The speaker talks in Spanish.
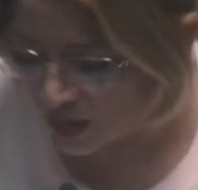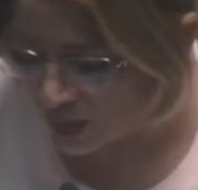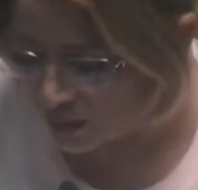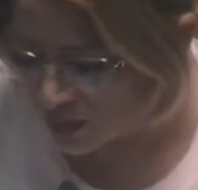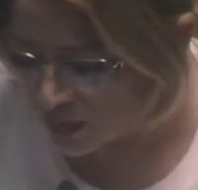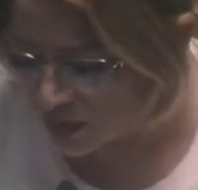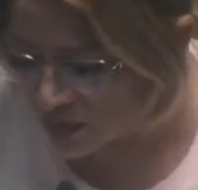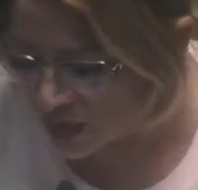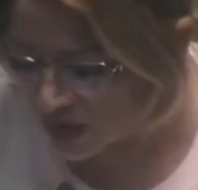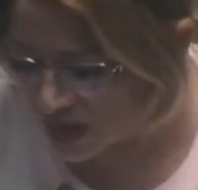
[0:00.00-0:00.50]

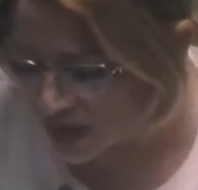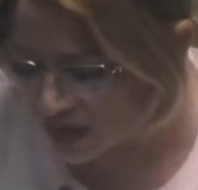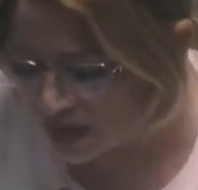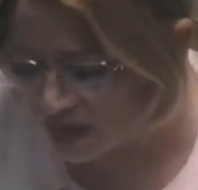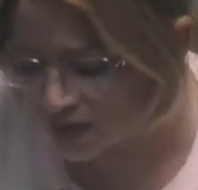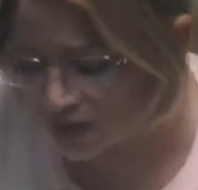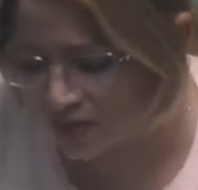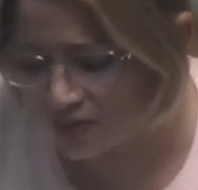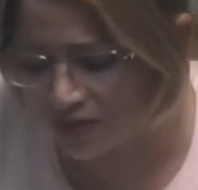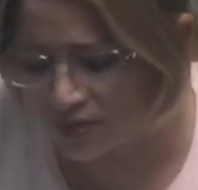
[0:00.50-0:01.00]

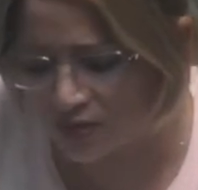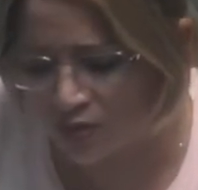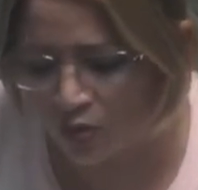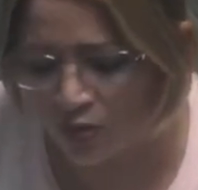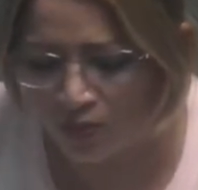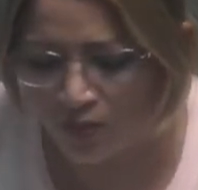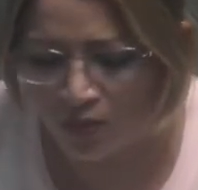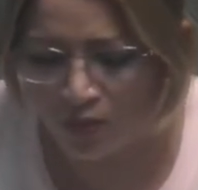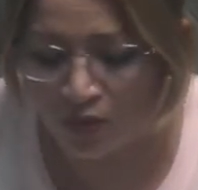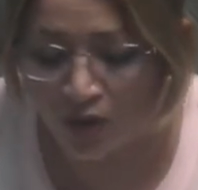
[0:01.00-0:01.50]
porque
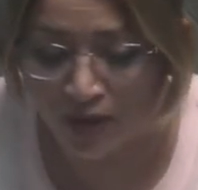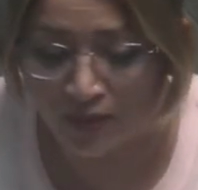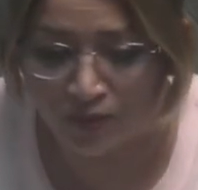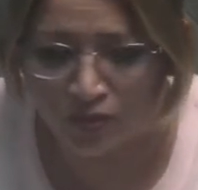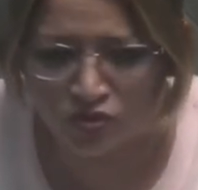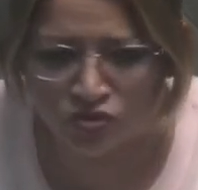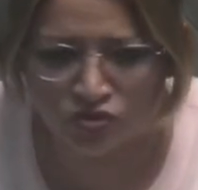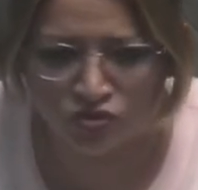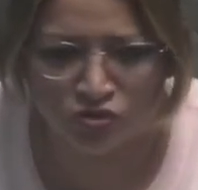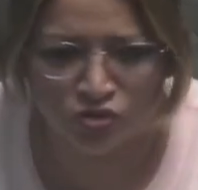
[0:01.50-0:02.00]

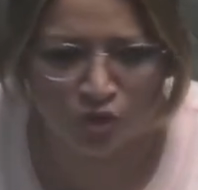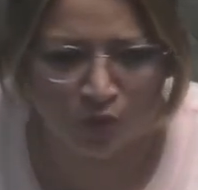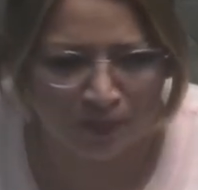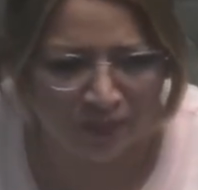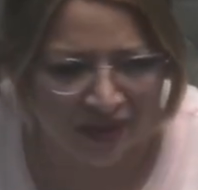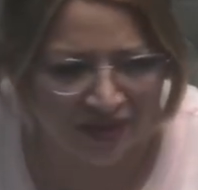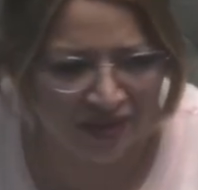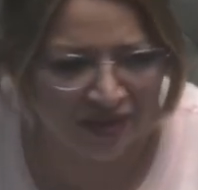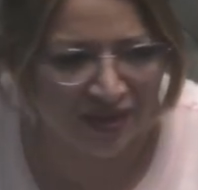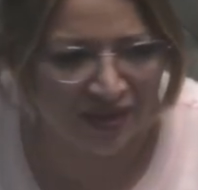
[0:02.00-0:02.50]
convocamos, yo
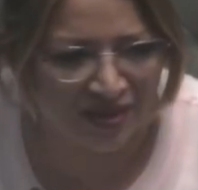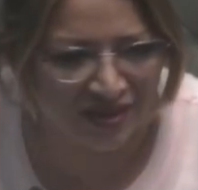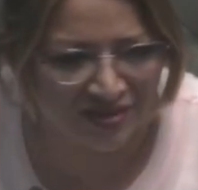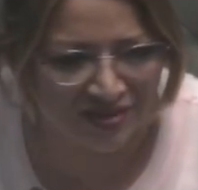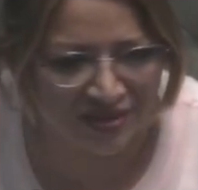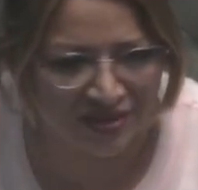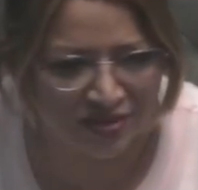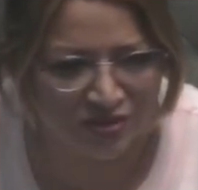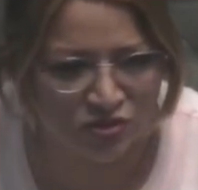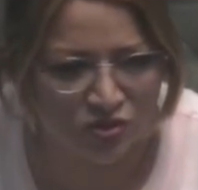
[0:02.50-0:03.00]
pedí el
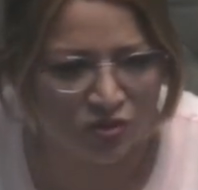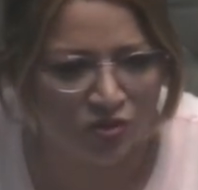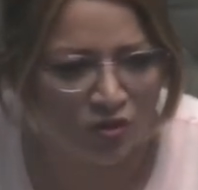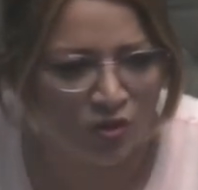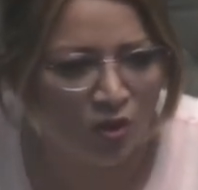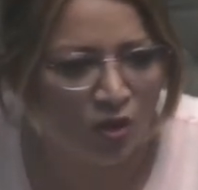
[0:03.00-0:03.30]
receso,